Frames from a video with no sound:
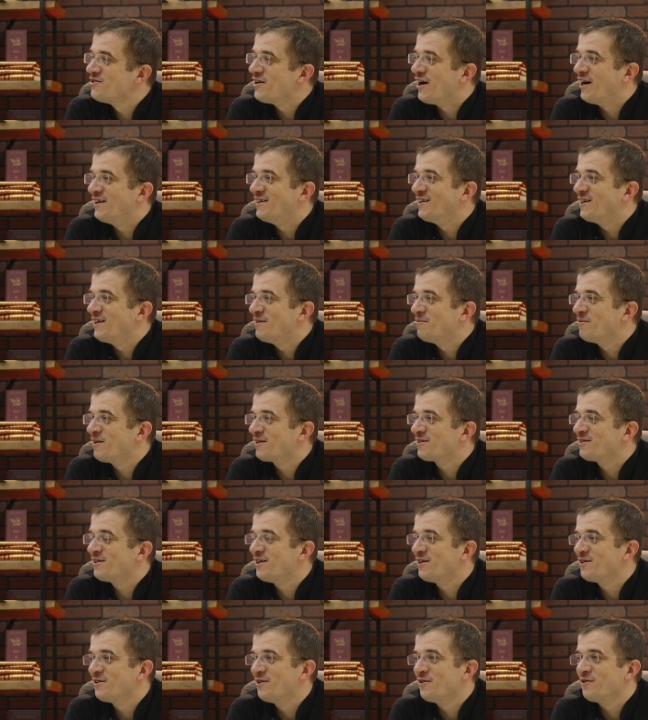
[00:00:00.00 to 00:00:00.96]
çaylar
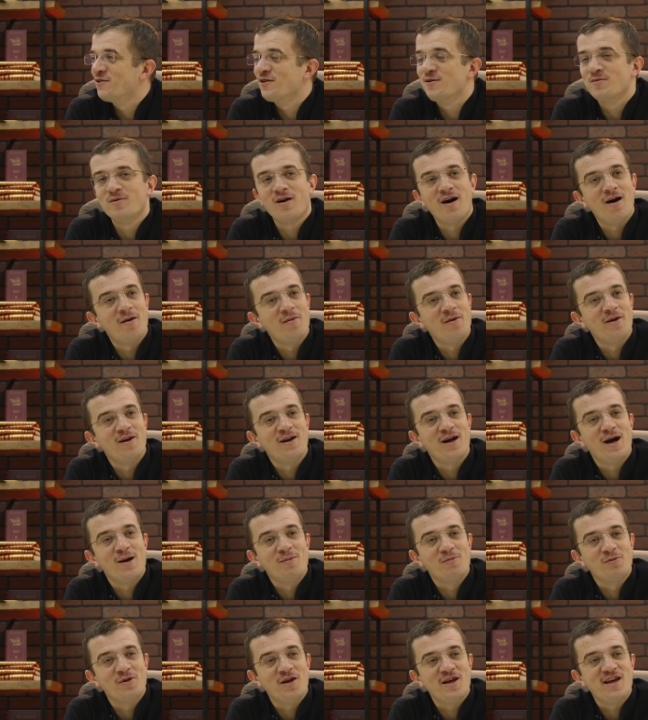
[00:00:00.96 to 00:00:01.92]
ırmaklar görüyorum abi
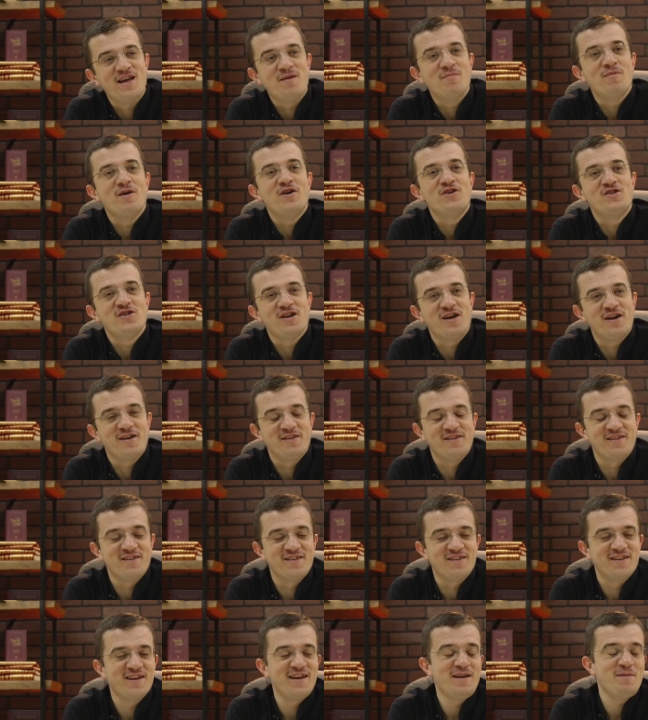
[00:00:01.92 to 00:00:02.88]
elhamdülillah ilme
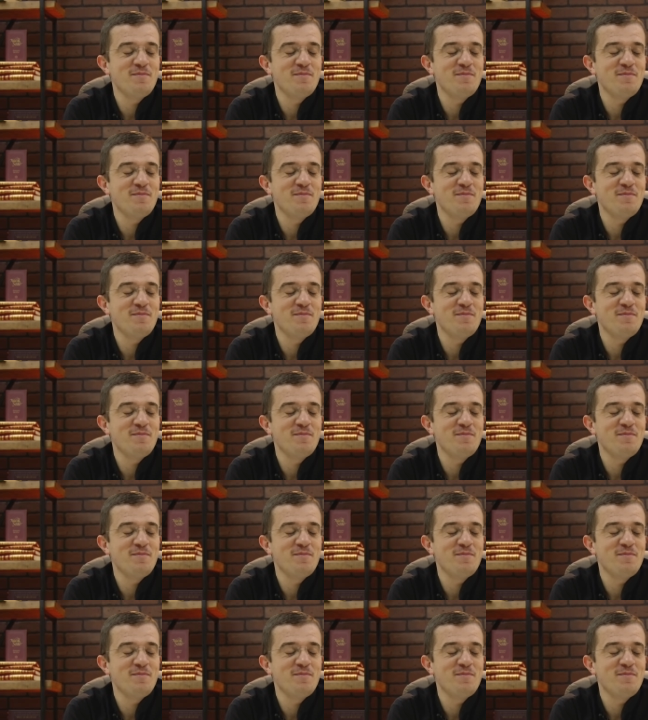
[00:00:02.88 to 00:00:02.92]
işaretleri. Ne